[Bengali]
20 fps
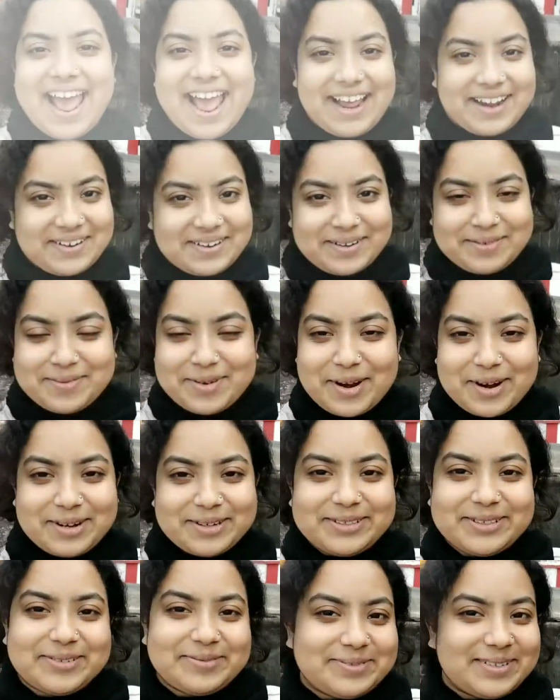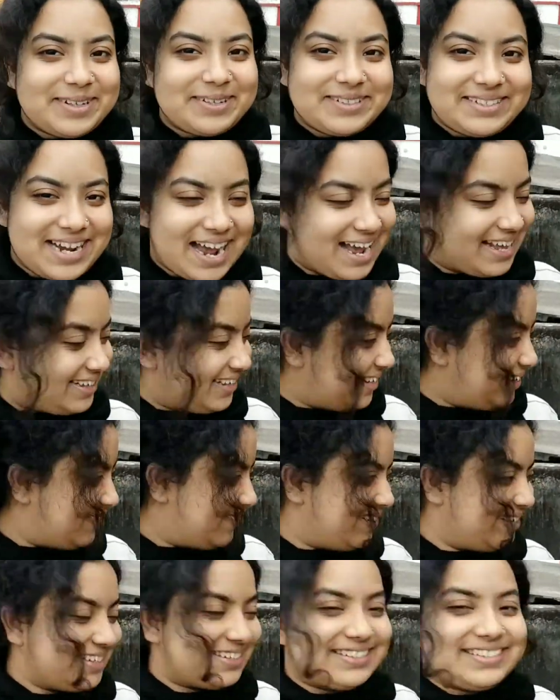এখন আমি অরিন্দমদের ছাদে
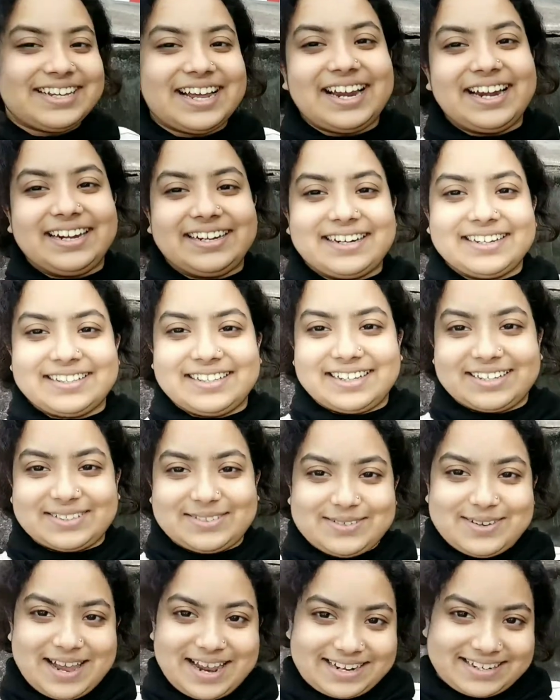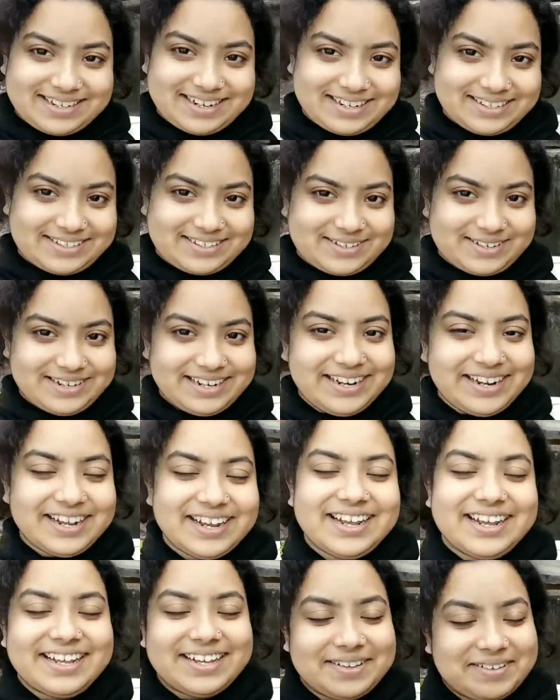রয়েছি আর এটা দেখছো একটা ট্রি
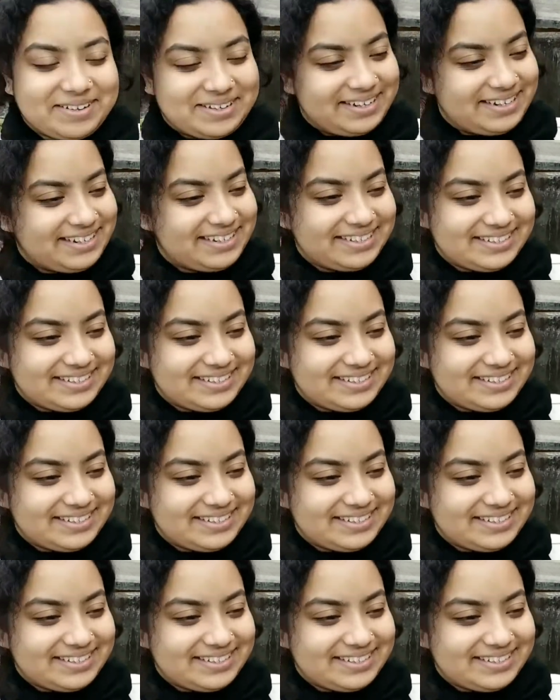মানে